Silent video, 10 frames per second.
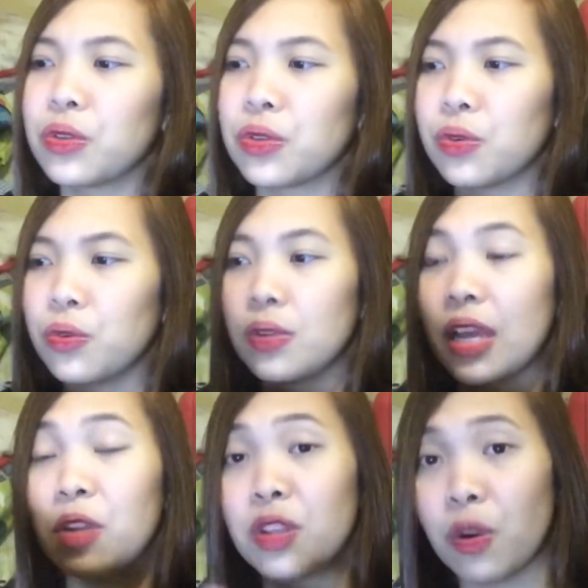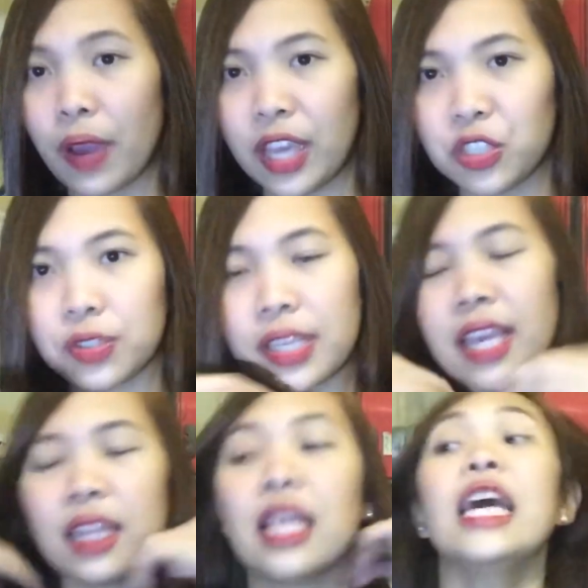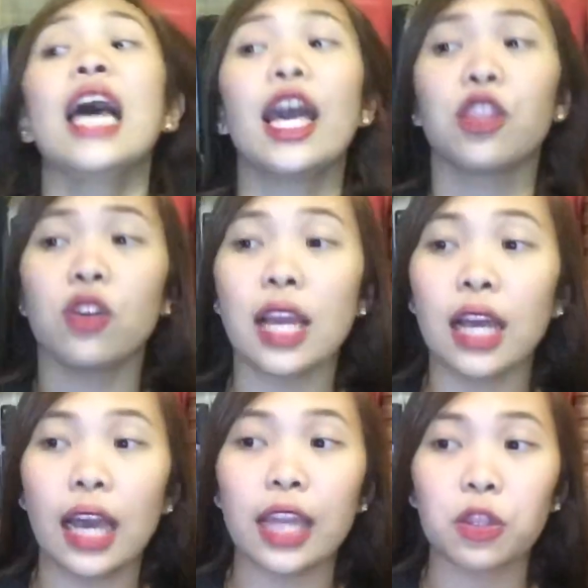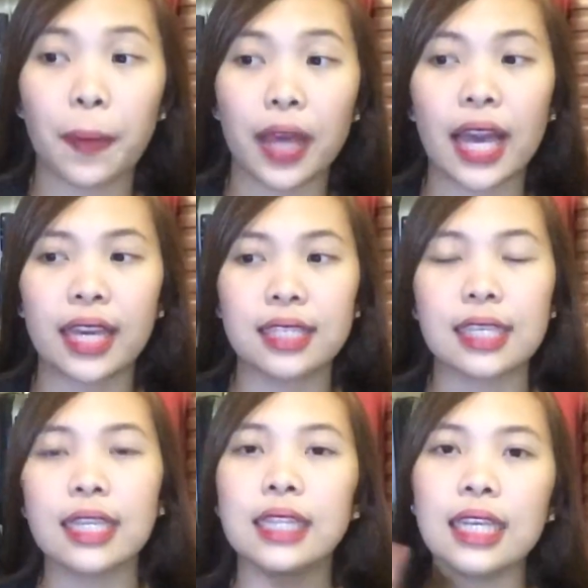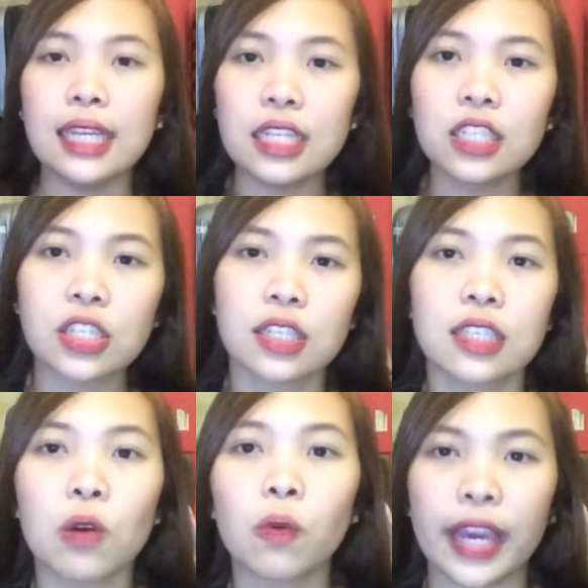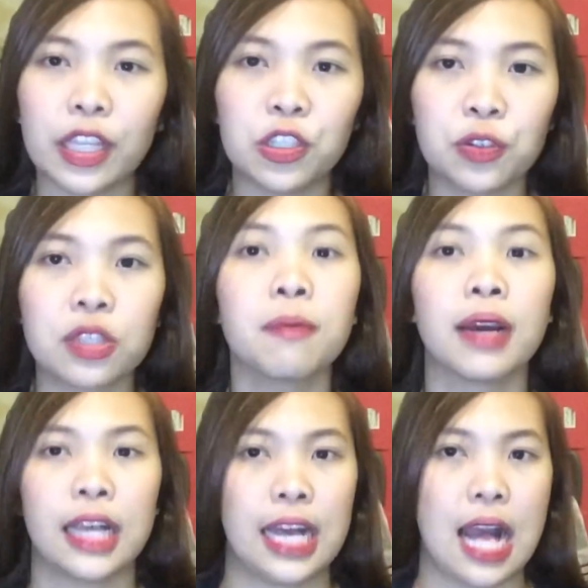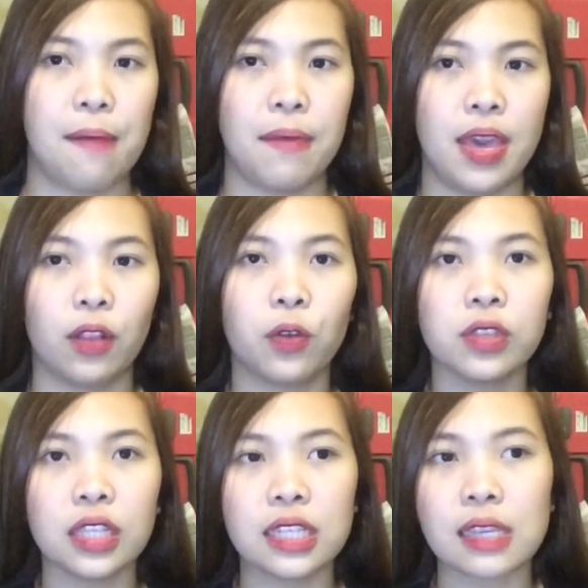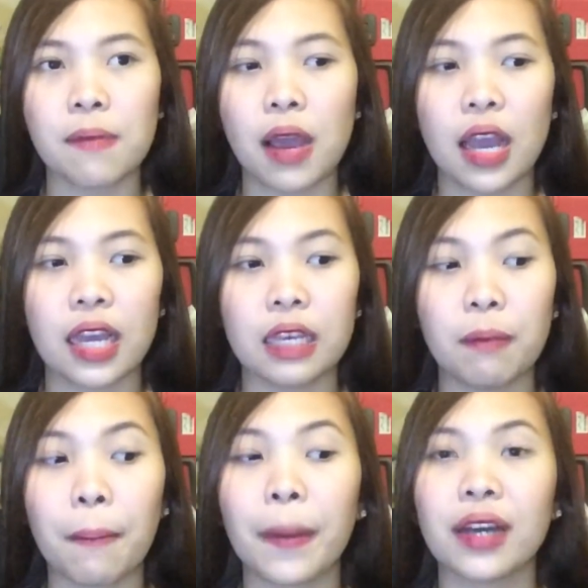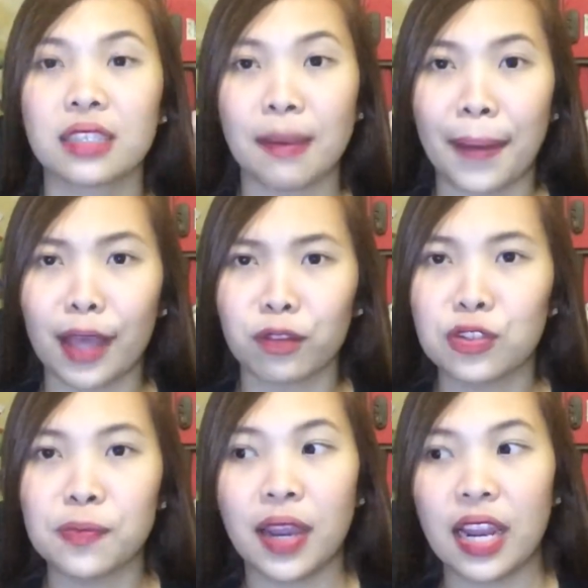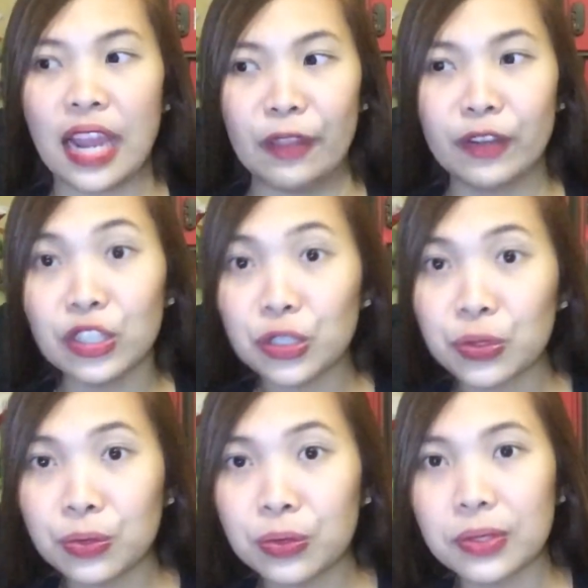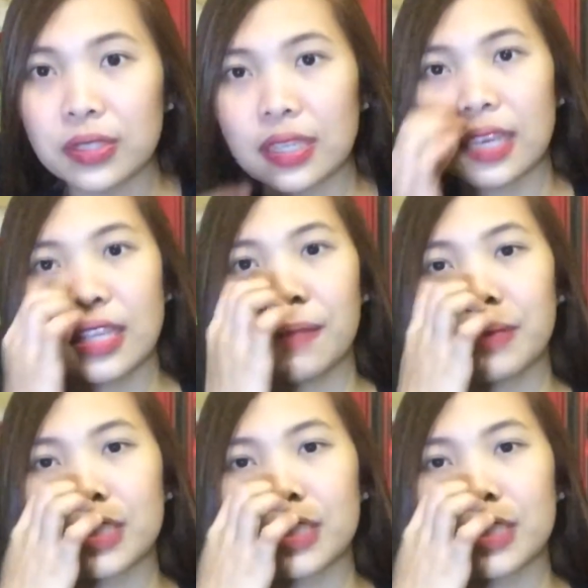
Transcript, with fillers: So, lalo na white shoes. And, ito lang, ito pa guys, hindi lang siya sa white shoes magagamit, kundi sa mga iba pang sapatos, yung mga leather shoes, ganyan.